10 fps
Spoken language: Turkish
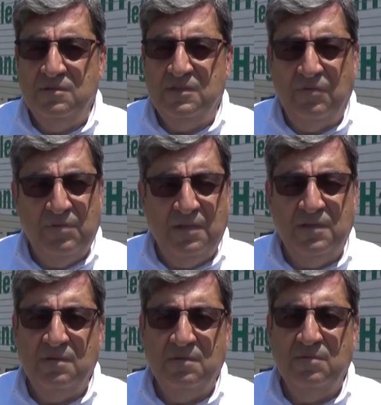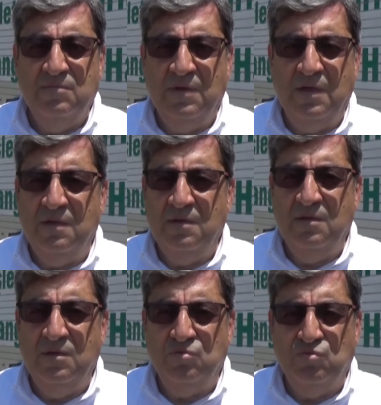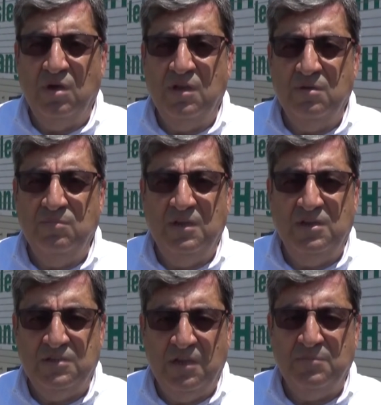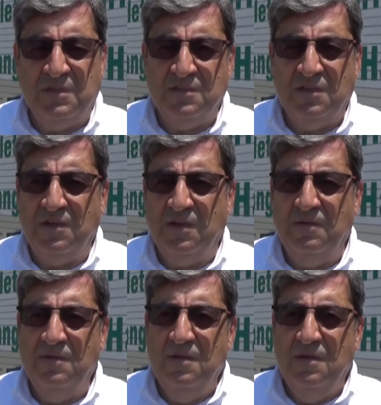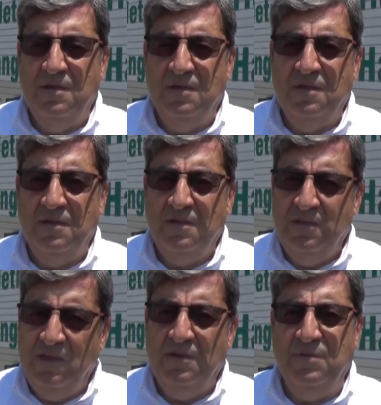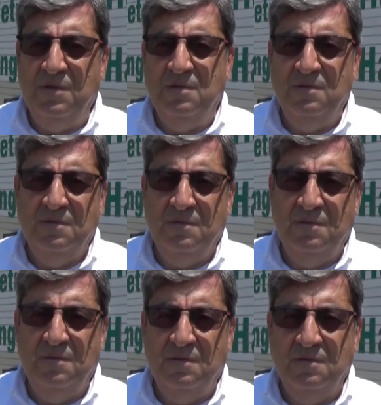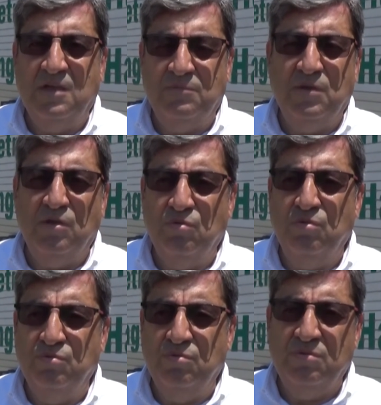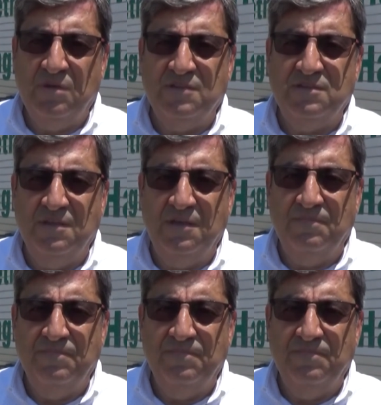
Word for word: çevrenin ve e, doğanın bilinçlenmesi adına e, iyi bir e, tatbikat olduğu kanısındayım.